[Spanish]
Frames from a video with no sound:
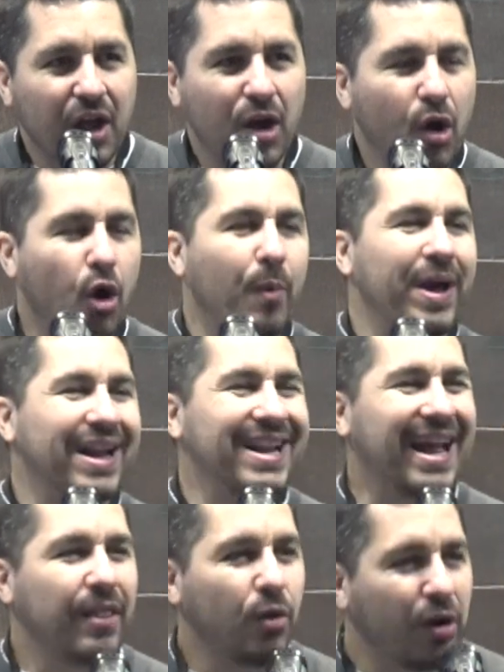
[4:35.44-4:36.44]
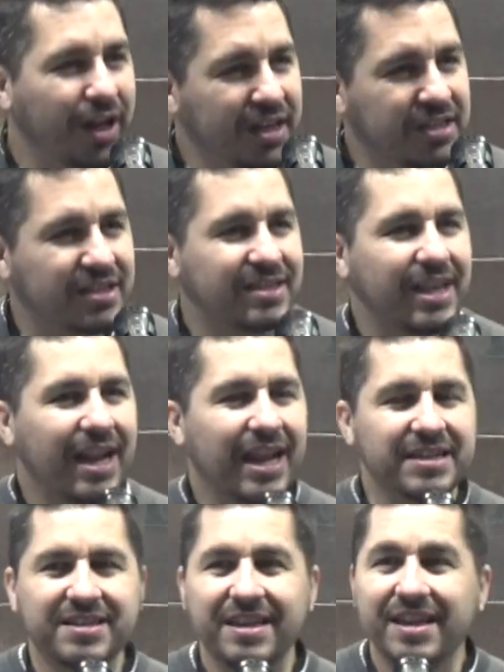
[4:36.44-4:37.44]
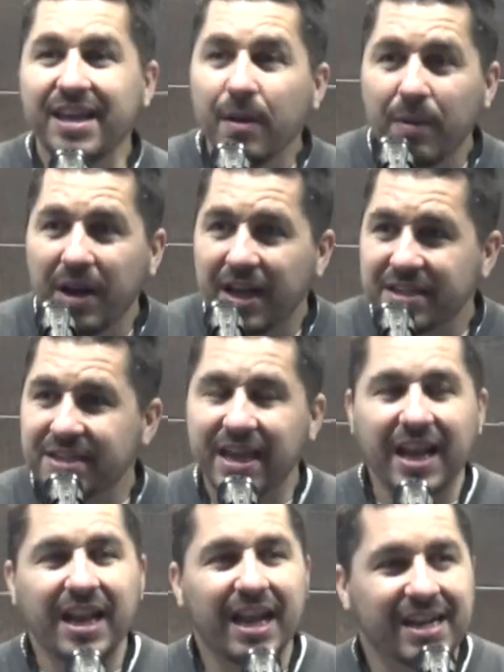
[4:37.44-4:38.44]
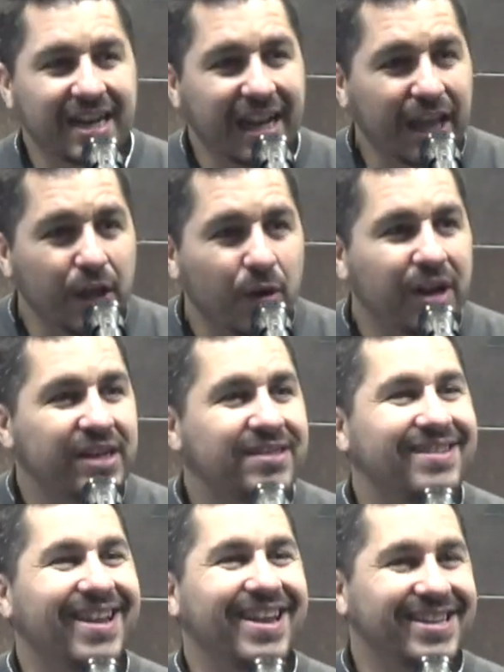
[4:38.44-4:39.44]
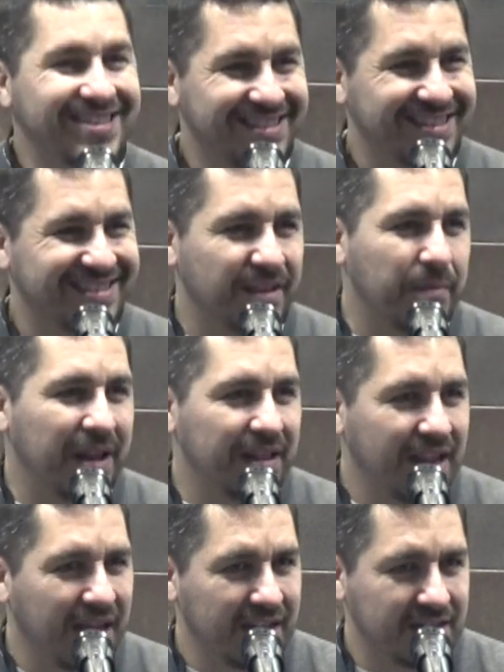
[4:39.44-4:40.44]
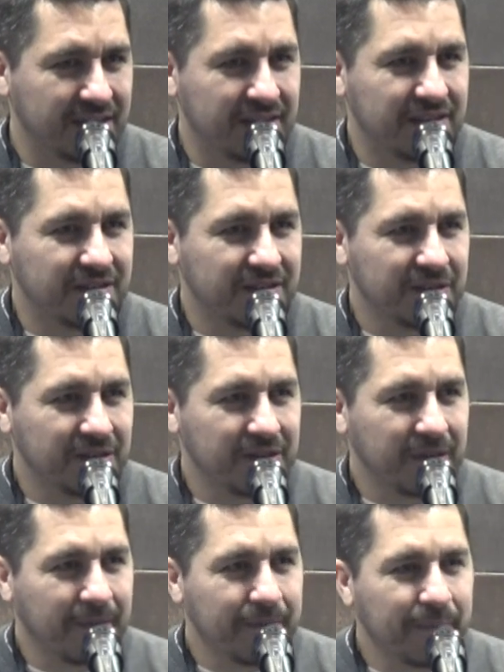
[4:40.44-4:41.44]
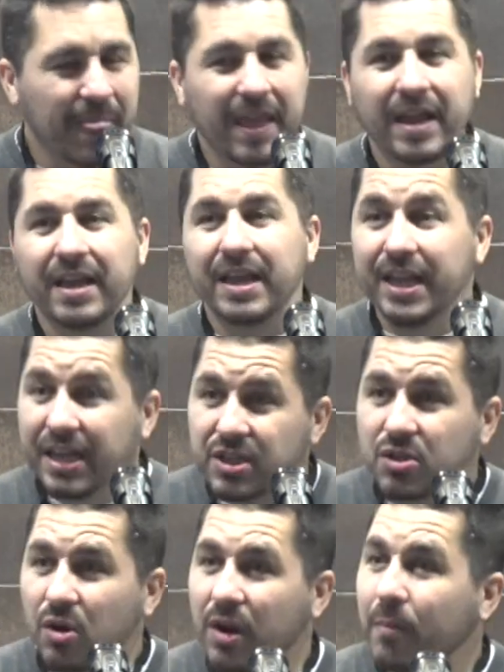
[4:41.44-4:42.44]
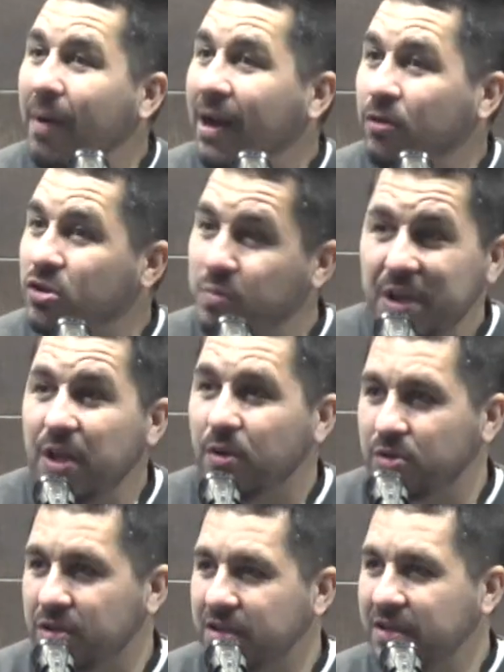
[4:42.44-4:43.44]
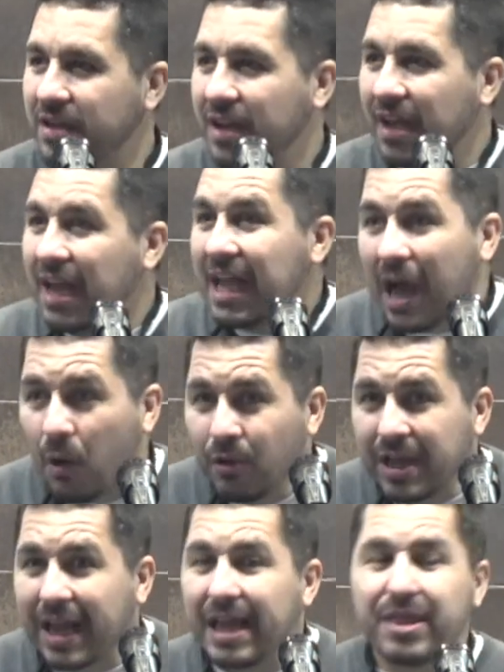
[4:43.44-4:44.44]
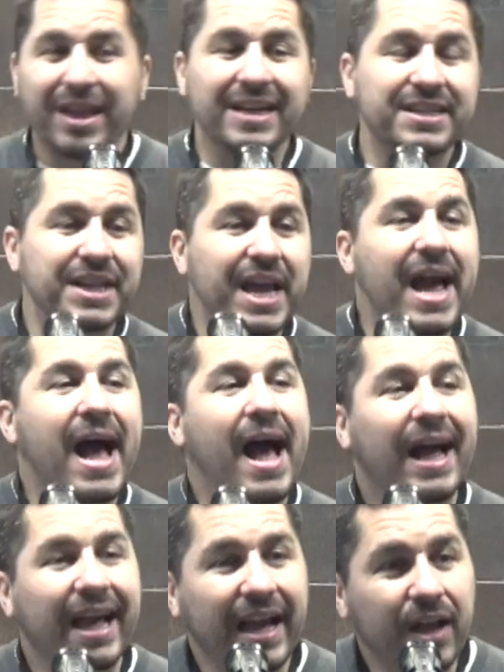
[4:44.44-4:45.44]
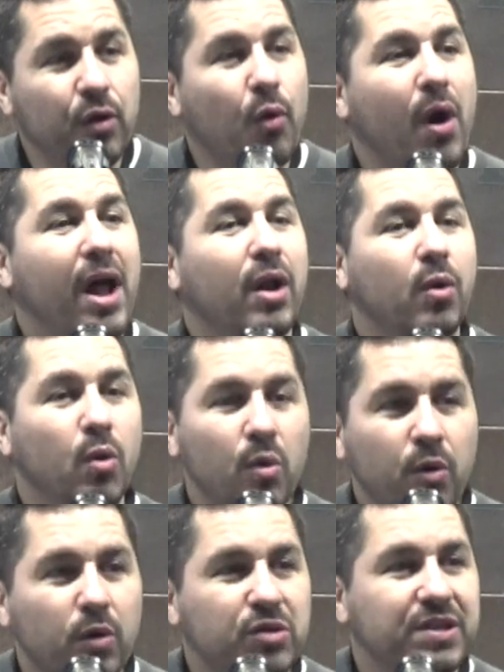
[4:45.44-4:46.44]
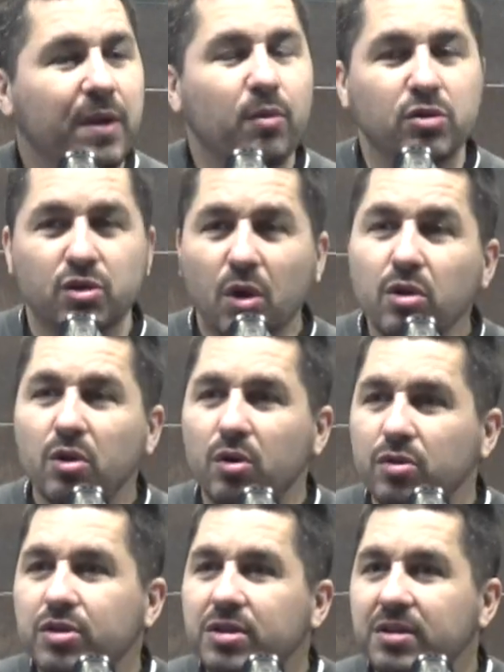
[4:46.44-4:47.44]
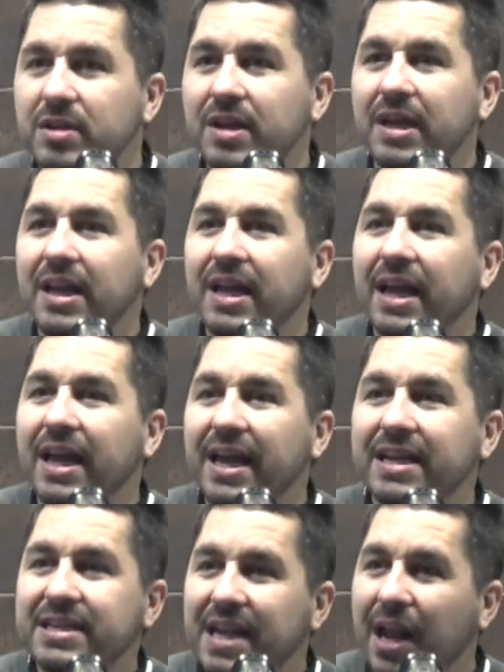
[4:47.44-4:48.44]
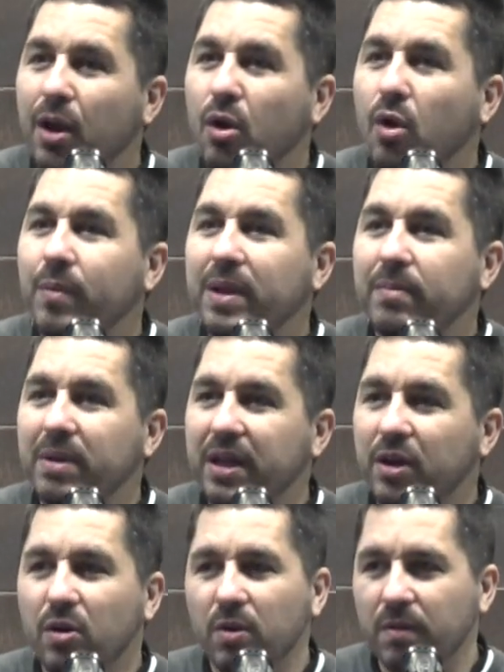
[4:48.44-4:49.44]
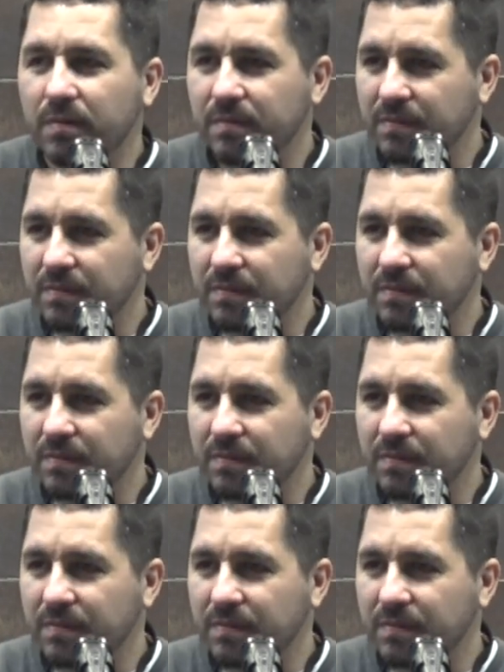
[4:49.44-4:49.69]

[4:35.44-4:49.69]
gobernadores de las tinieblas en las regiones celestes de maldad. Y eso, hermanos míos, aunque quizás sea ajeno a algunos de vosotros, es algo bíblico.